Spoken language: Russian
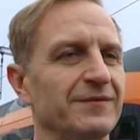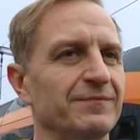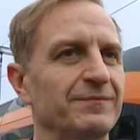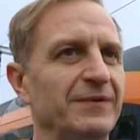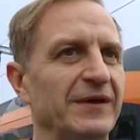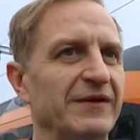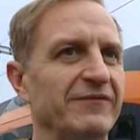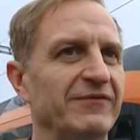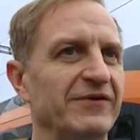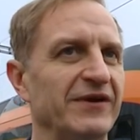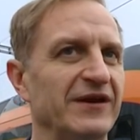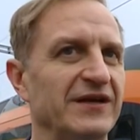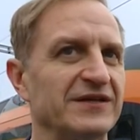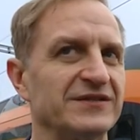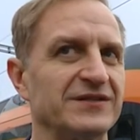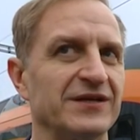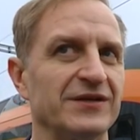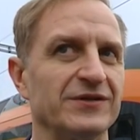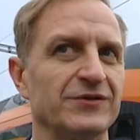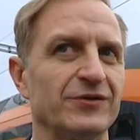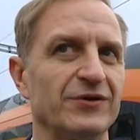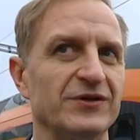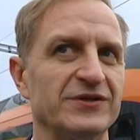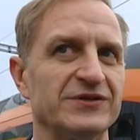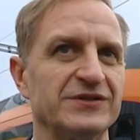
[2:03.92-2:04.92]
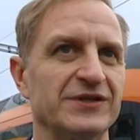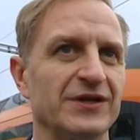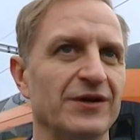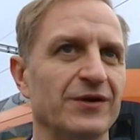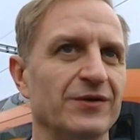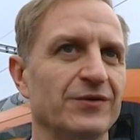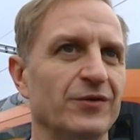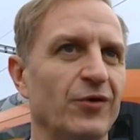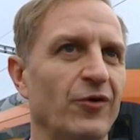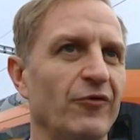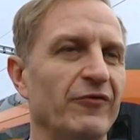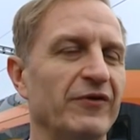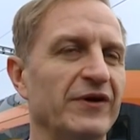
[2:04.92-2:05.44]
Первый раз, э, то есть э,
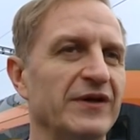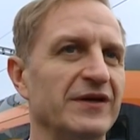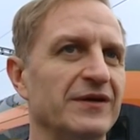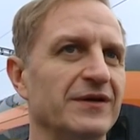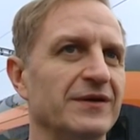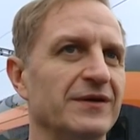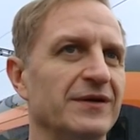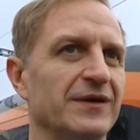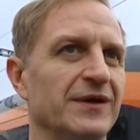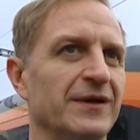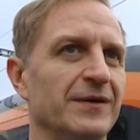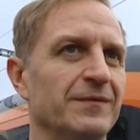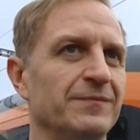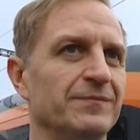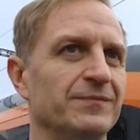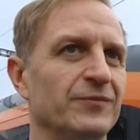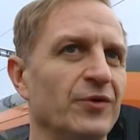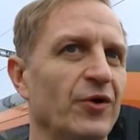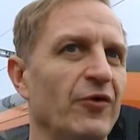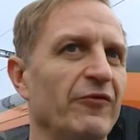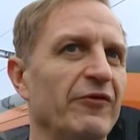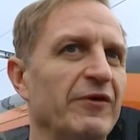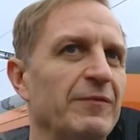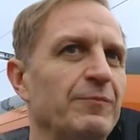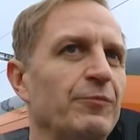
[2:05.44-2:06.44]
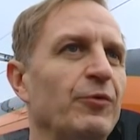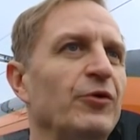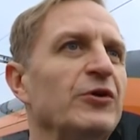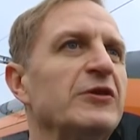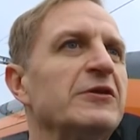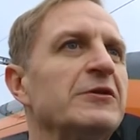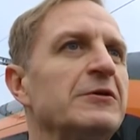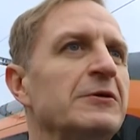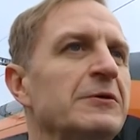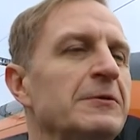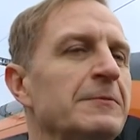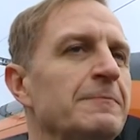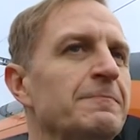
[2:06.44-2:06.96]
новый, э, новый путь
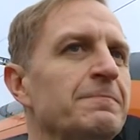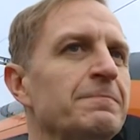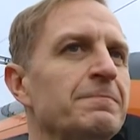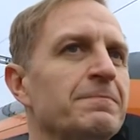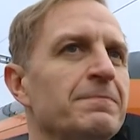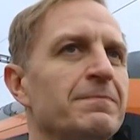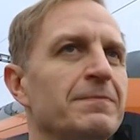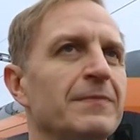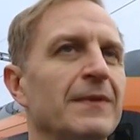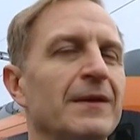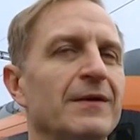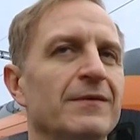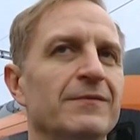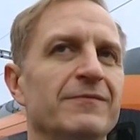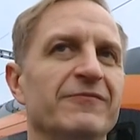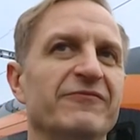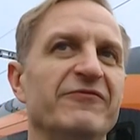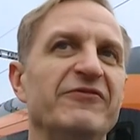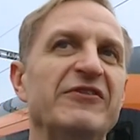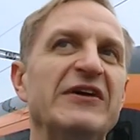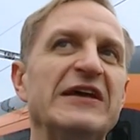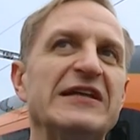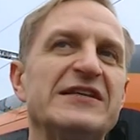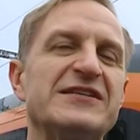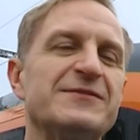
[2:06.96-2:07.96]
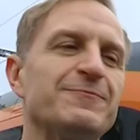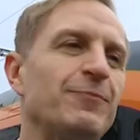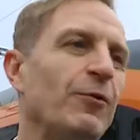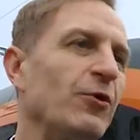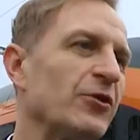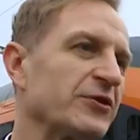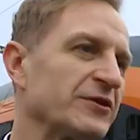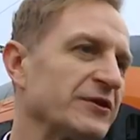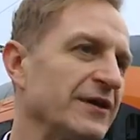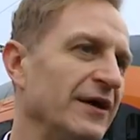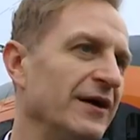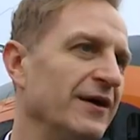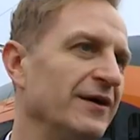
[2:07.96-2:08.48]
вид
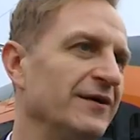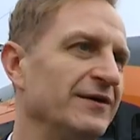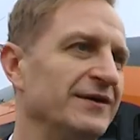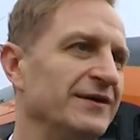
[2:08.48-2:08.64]
спорта